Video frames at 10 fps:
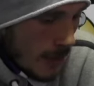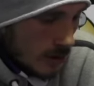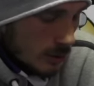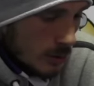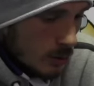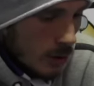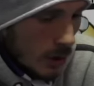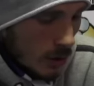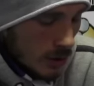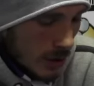E soprattutto
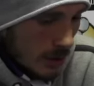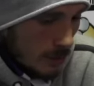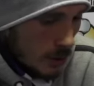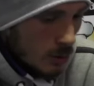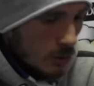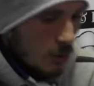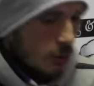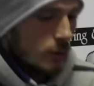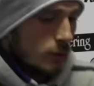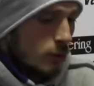la cosa
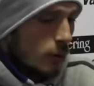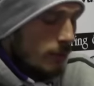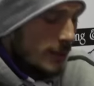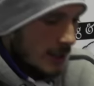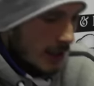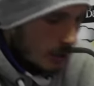più, su cui il mister